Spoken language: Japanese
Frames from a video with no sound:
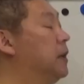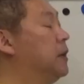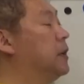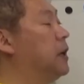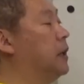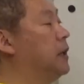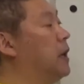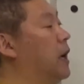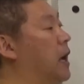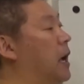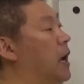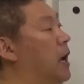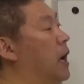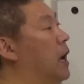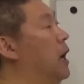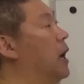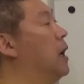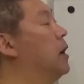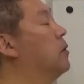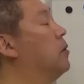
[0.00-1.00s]
た
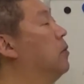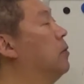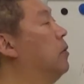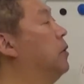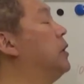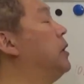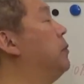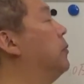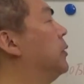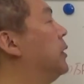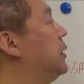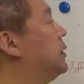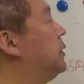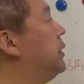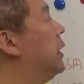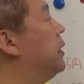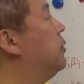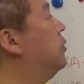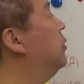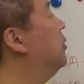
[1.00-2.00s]
だ、ここにもです
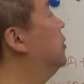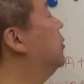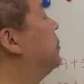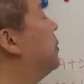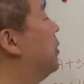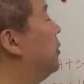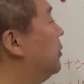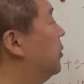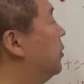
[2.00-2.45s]
ね、クーポ